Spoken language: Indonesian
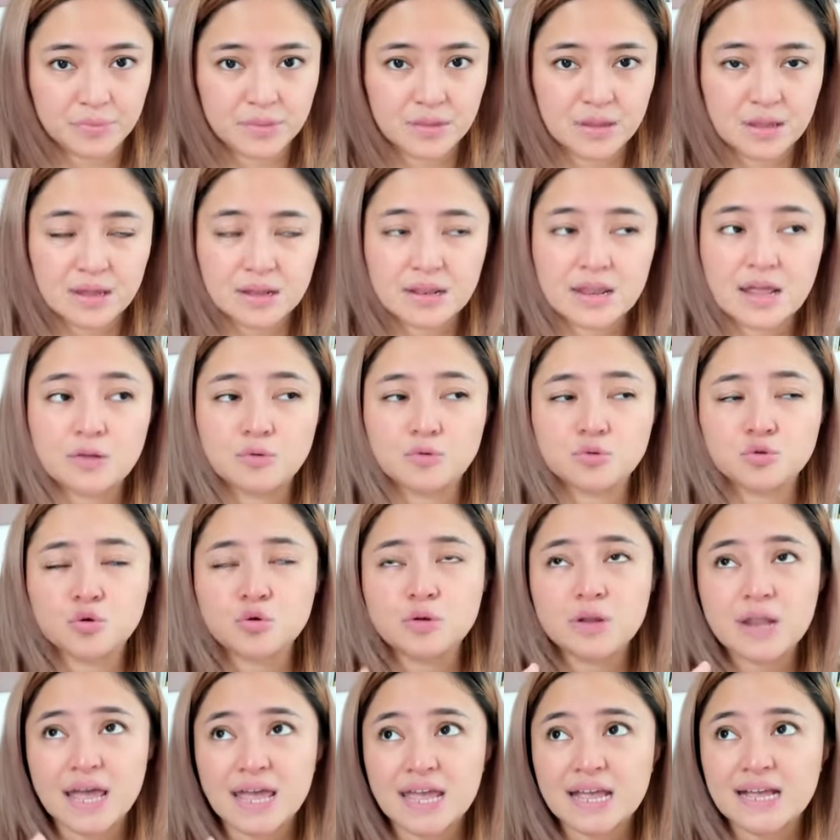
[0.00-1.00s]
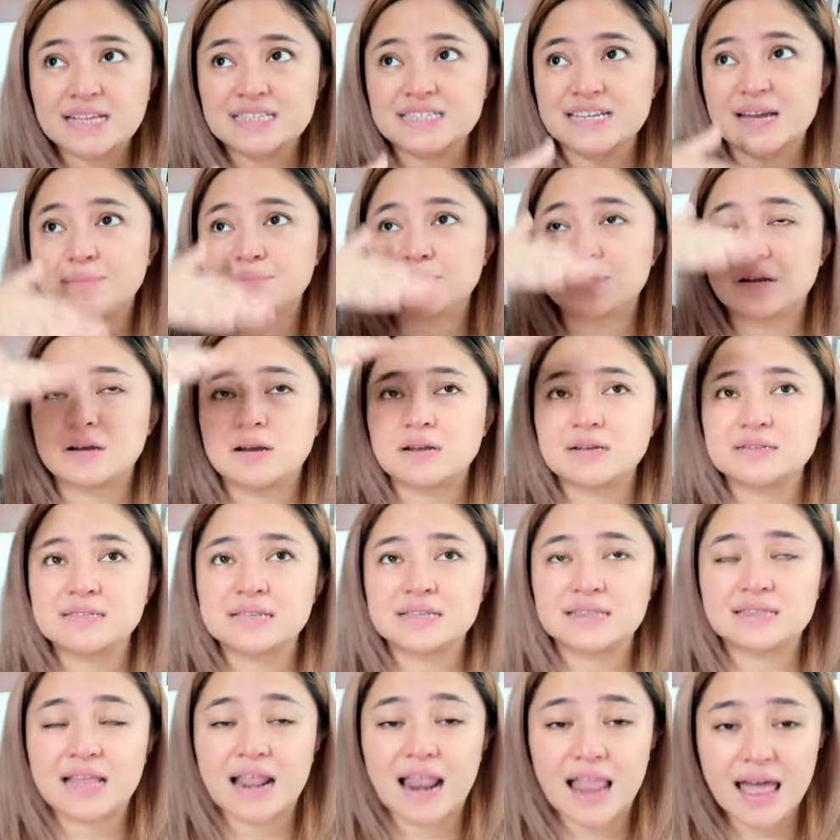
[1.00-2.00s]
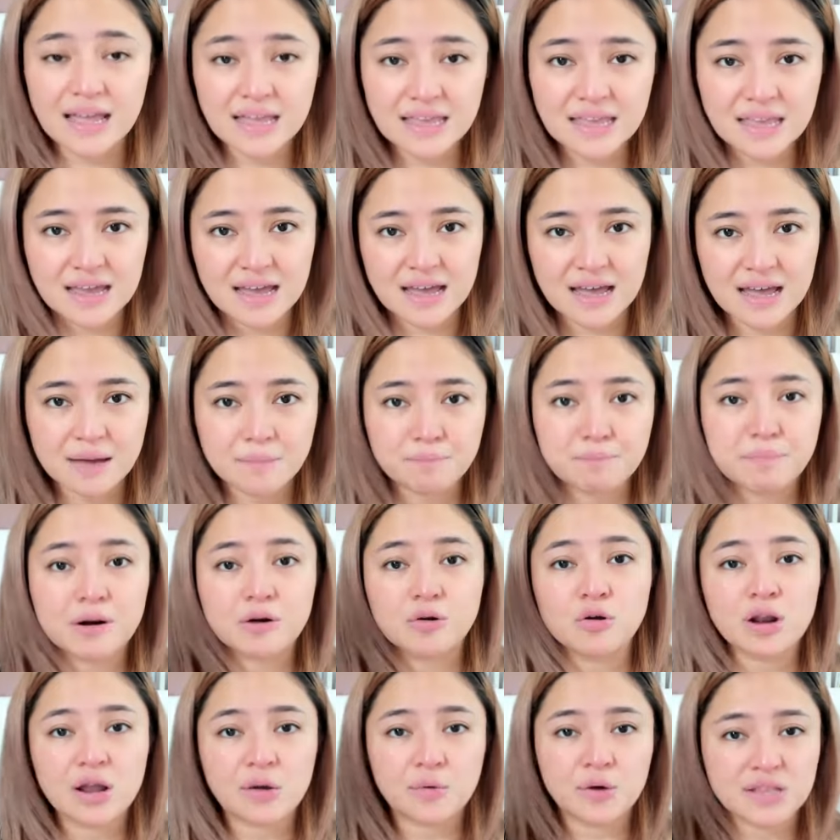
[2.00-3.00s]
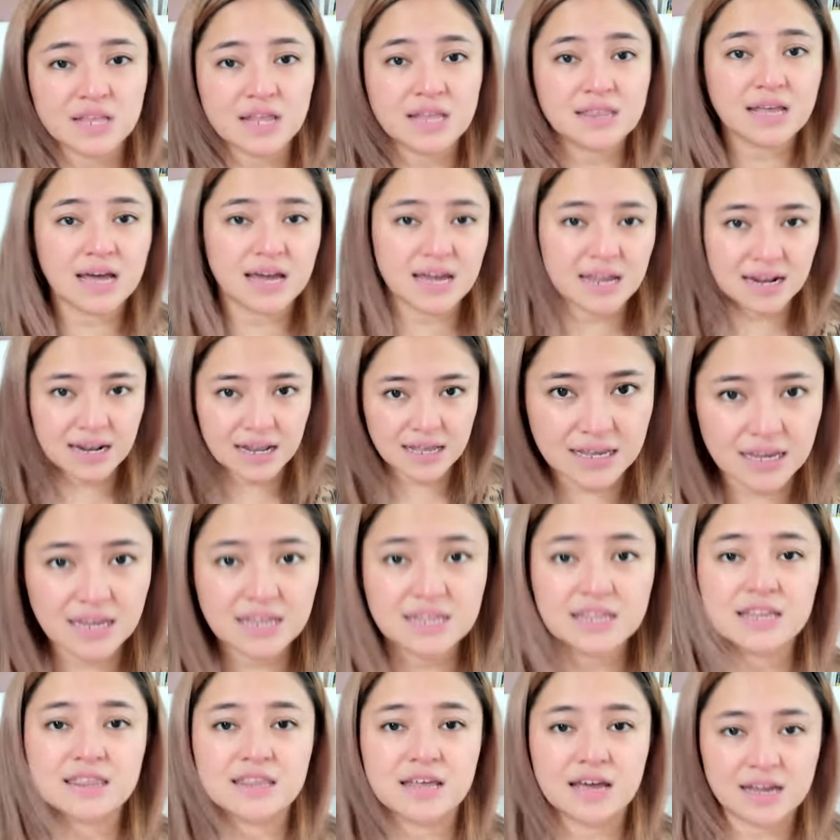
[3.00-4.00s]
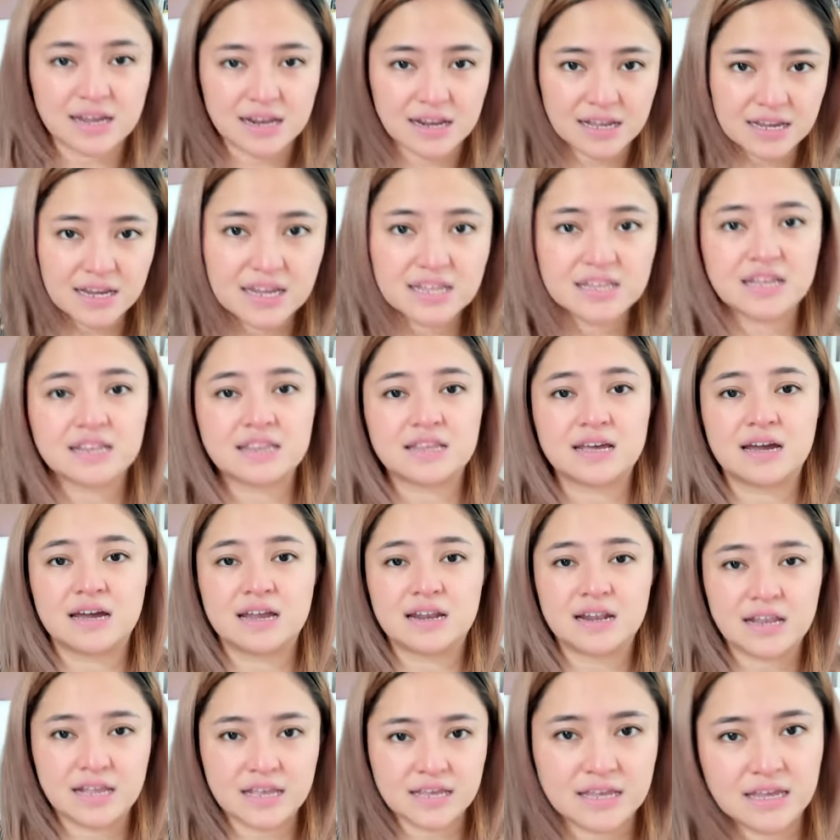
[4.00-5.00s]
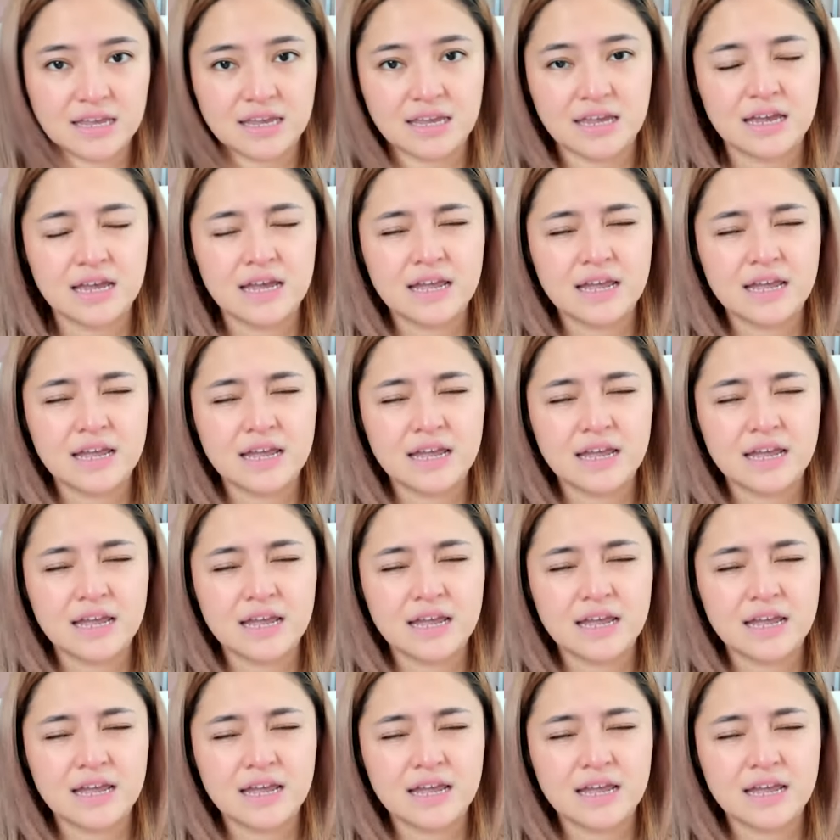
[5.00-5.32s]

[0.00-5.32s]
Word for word: Dan untuk naik ke chapter yang setelahnya perlu lewat tantangan lagi, tantangan lagi, tantangan lagi.